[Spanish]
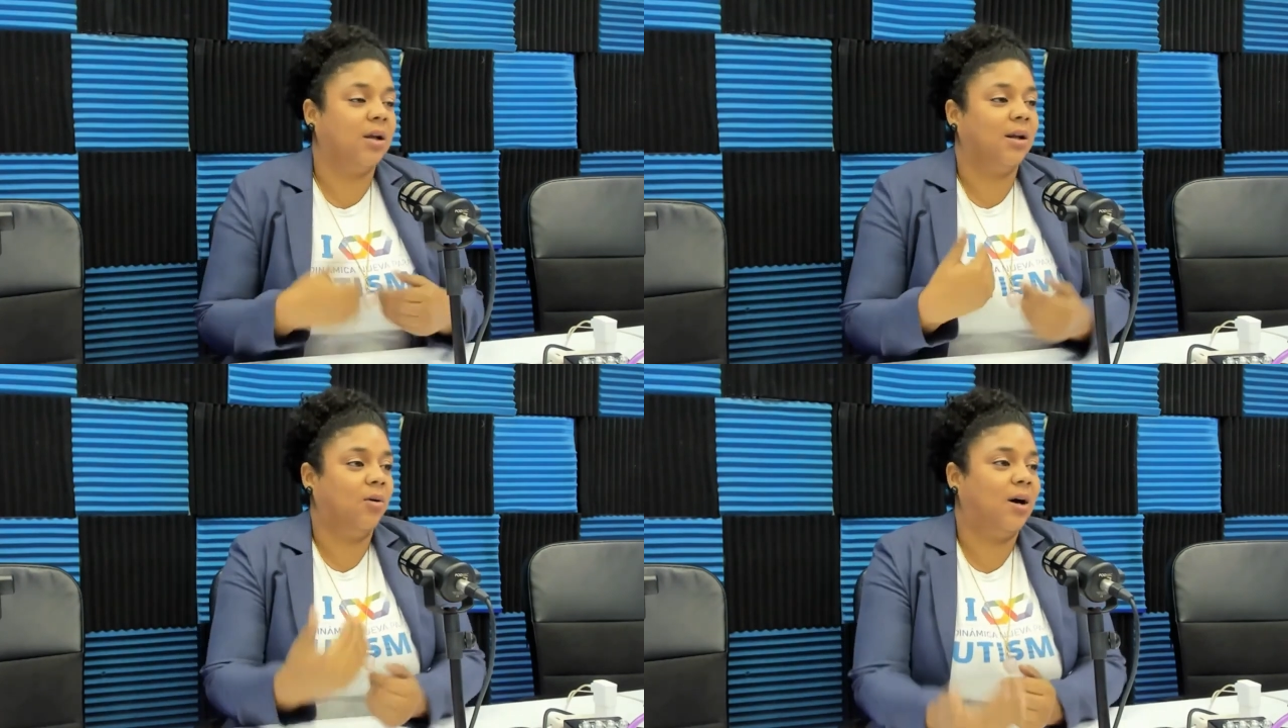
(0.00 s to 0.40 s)

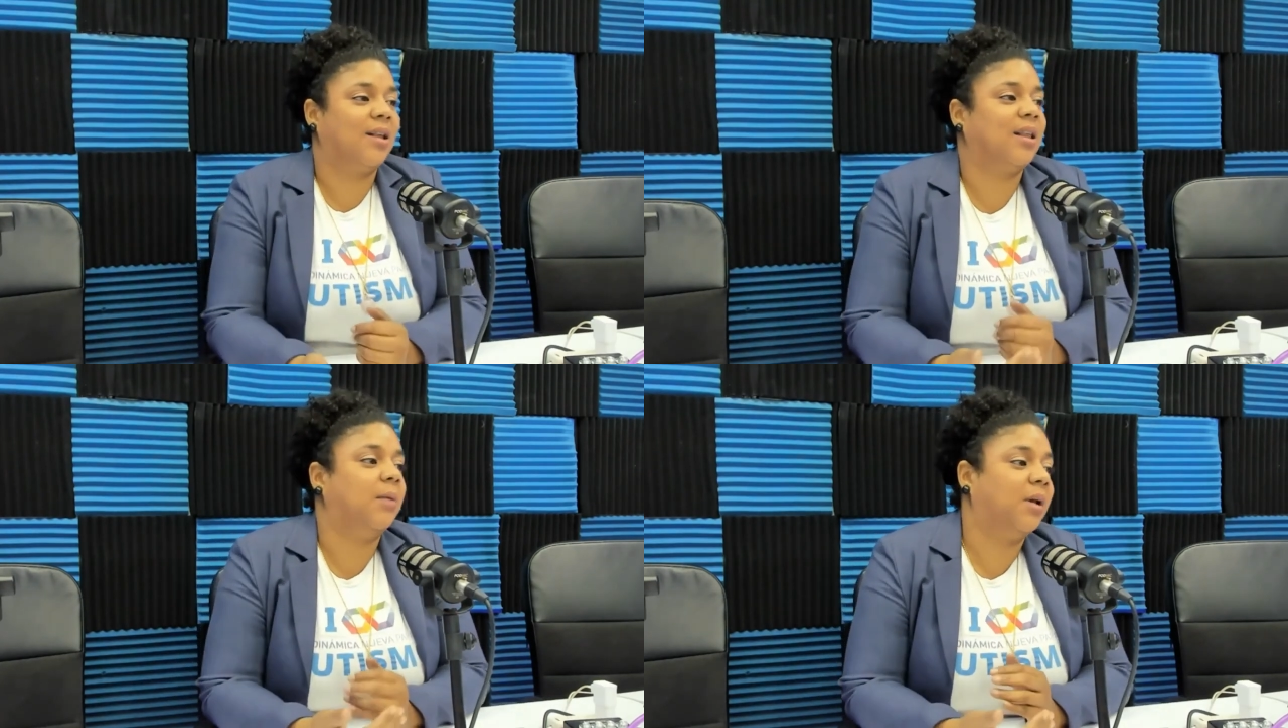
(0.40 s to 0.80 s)
que lo
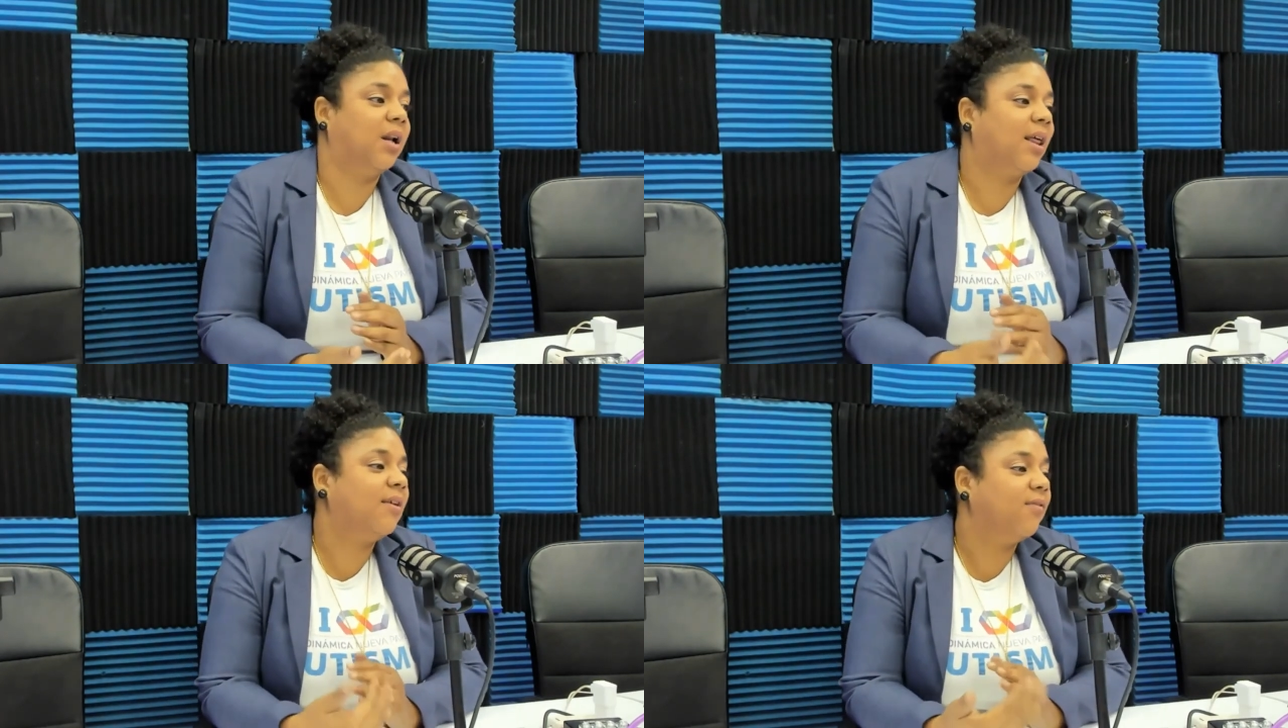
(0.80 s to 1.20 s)
hace de
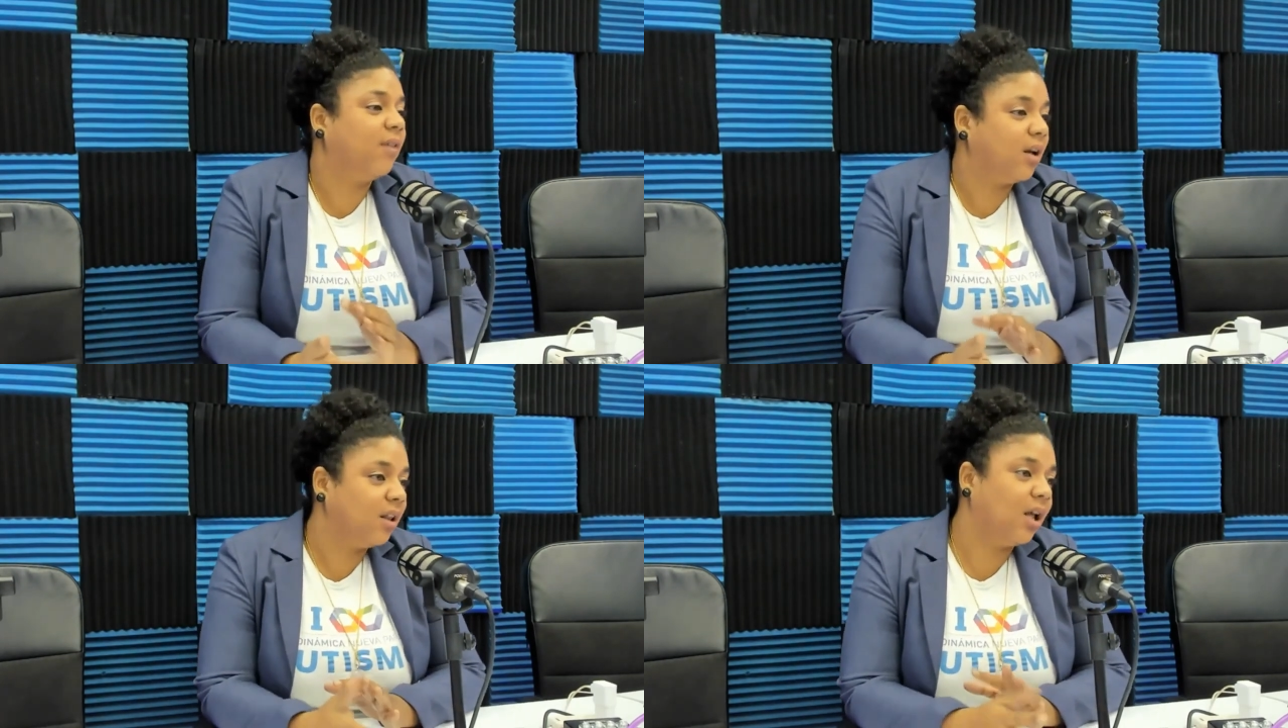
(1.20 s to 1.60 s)
manera
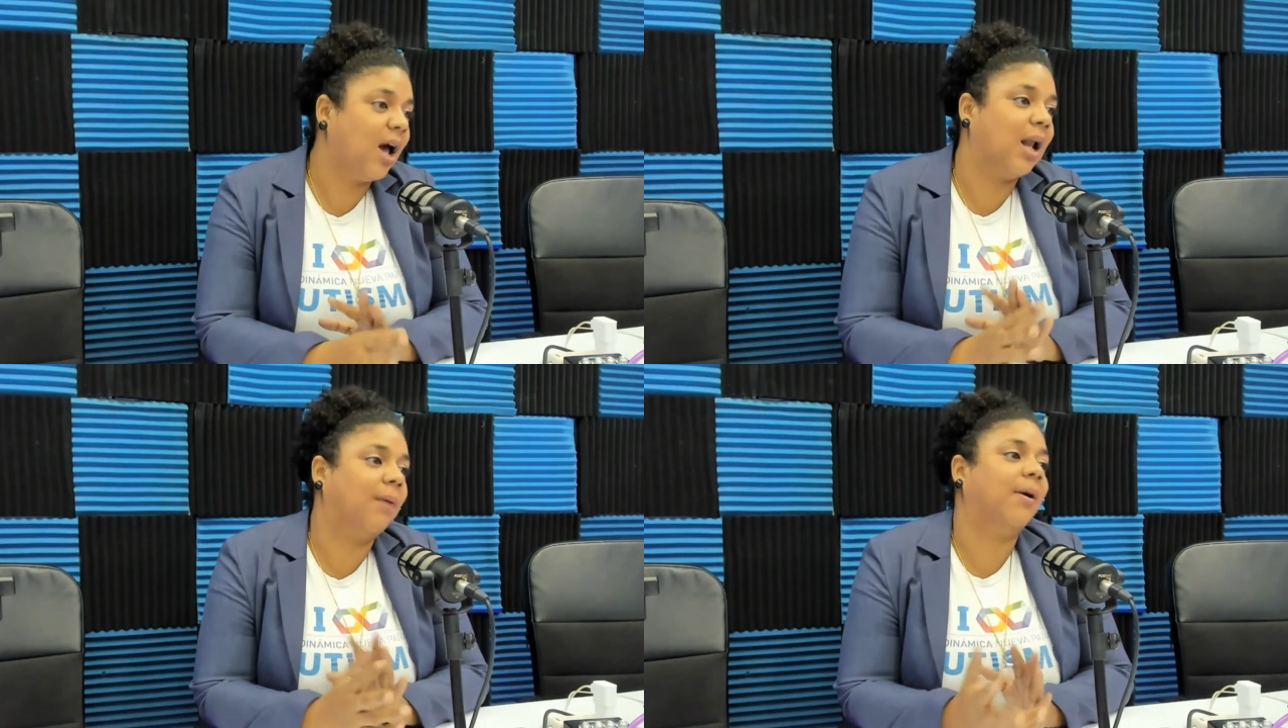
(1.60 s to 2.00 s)
diferente
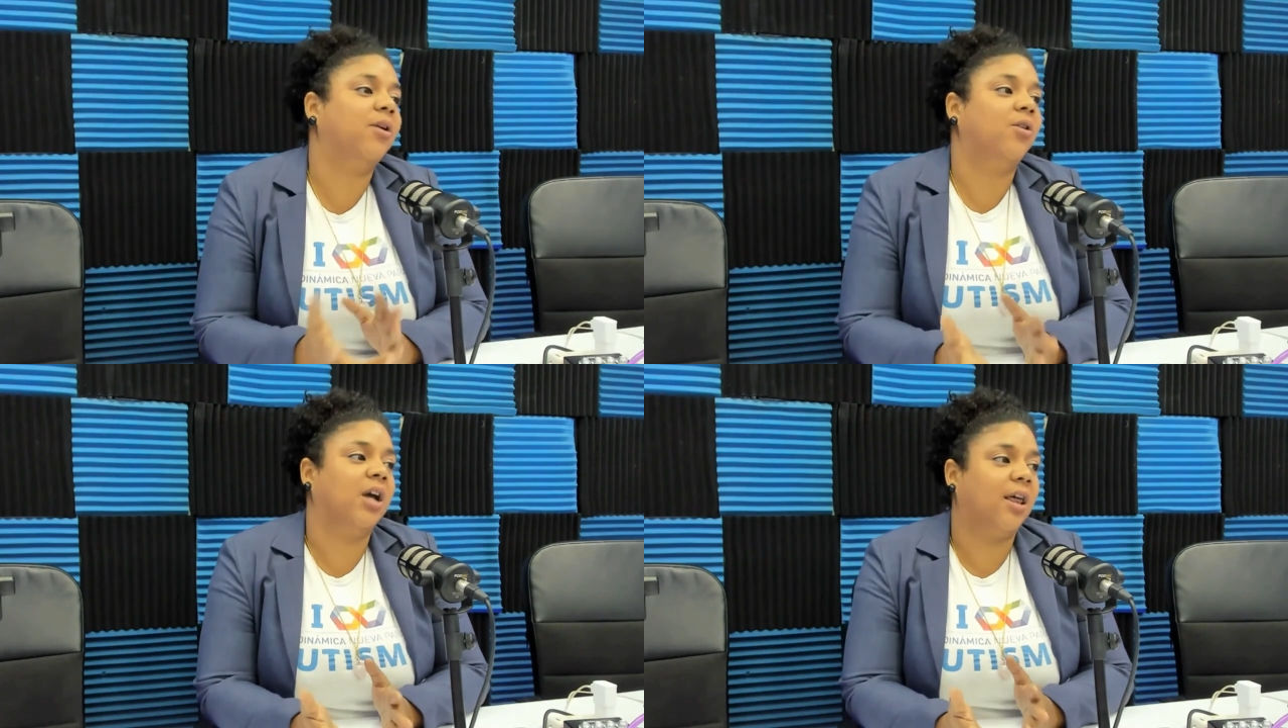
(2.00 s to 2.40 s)
a la
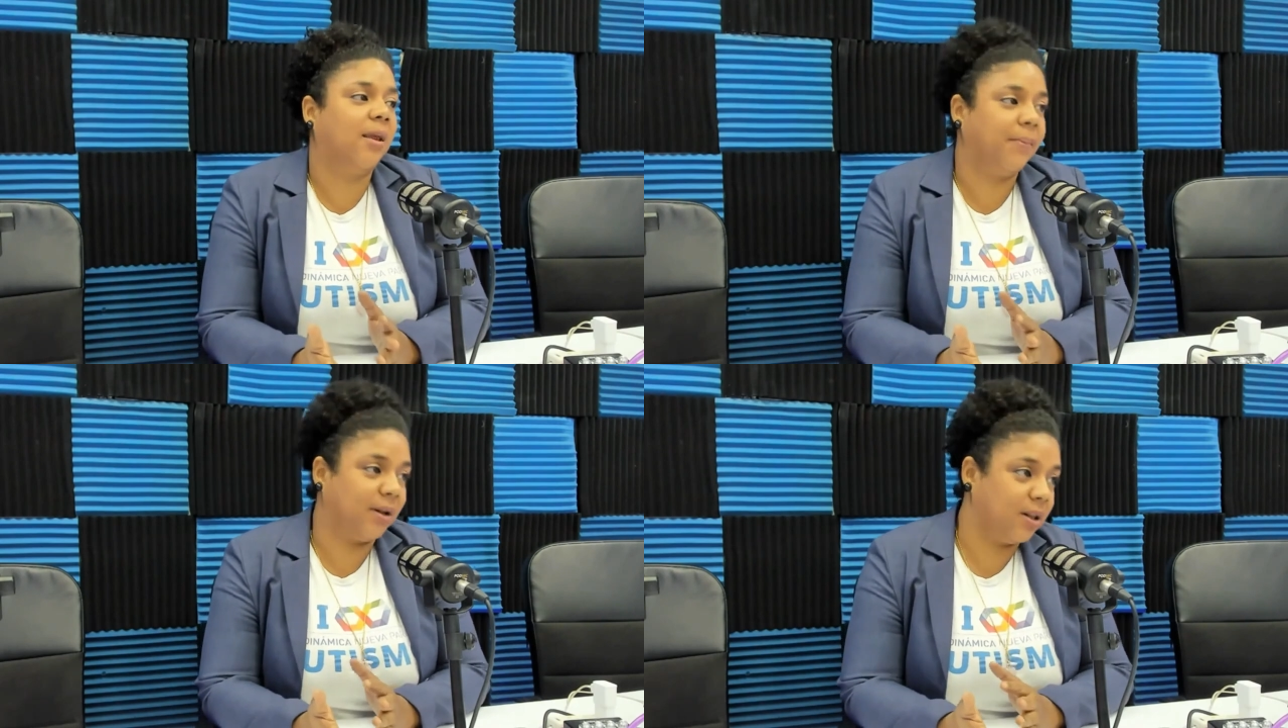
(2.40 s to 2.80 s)
mayoría
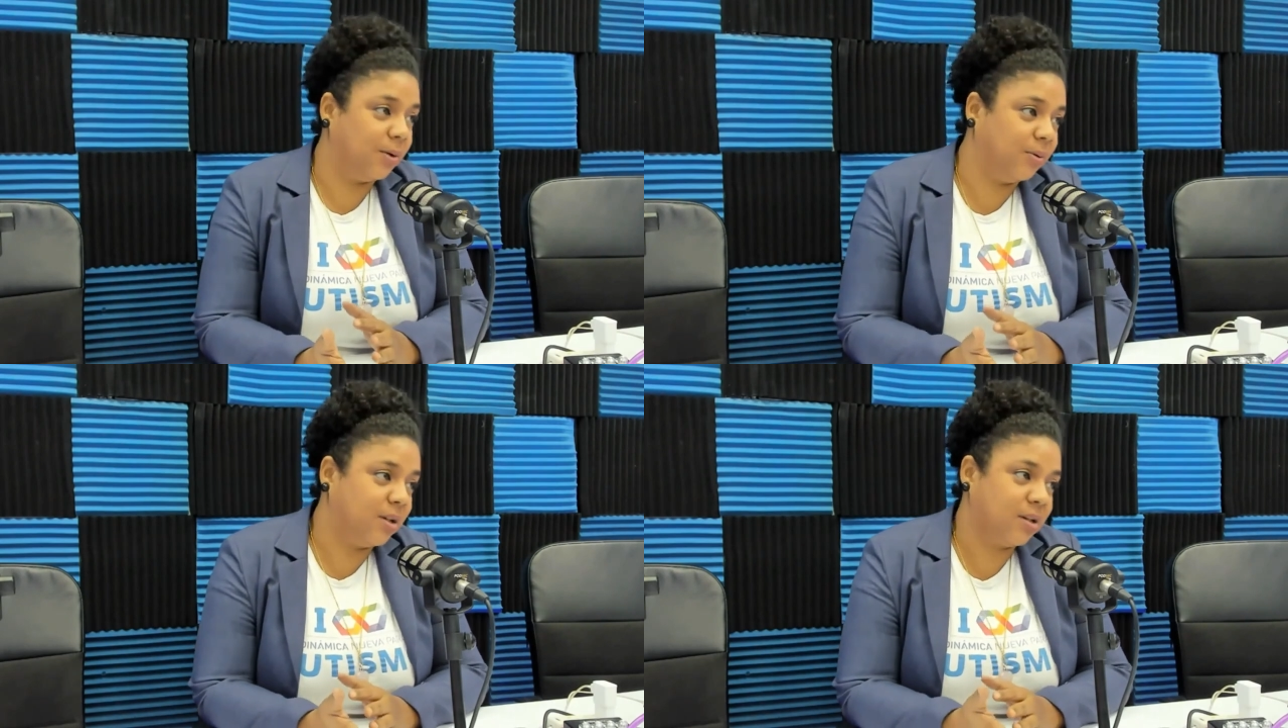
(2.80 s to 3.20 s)
de
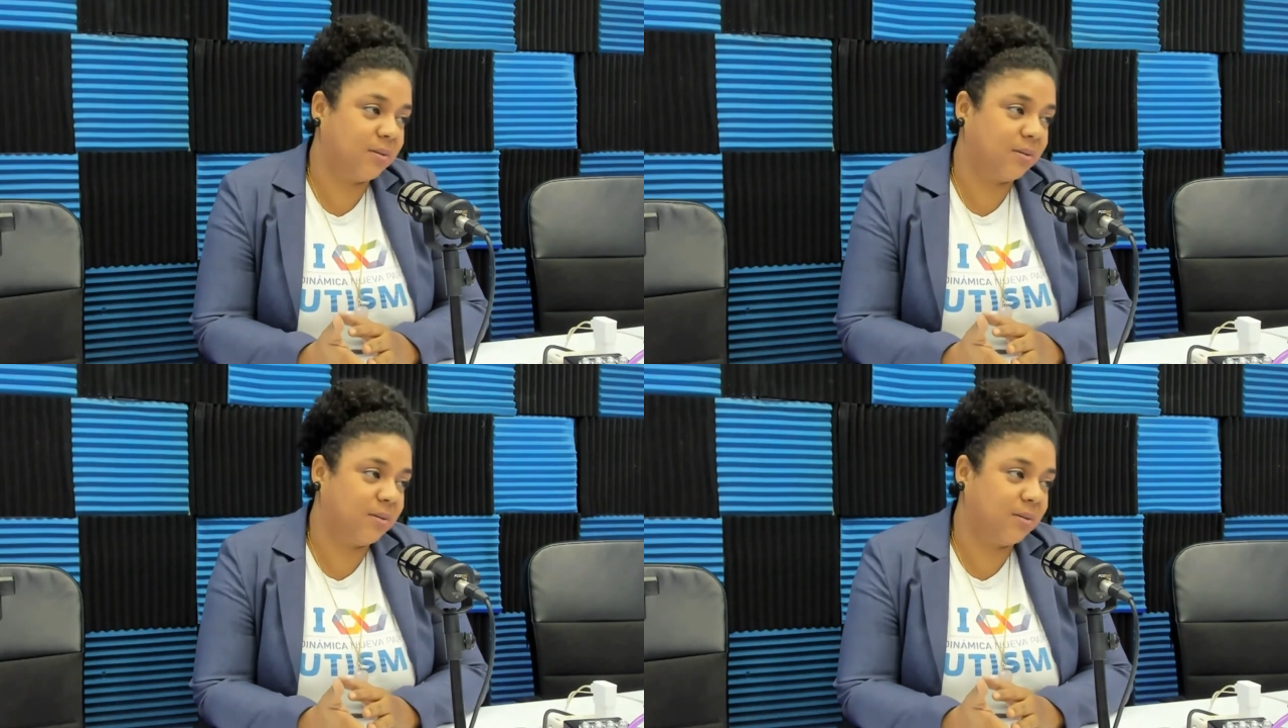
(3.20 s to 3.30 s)
personas.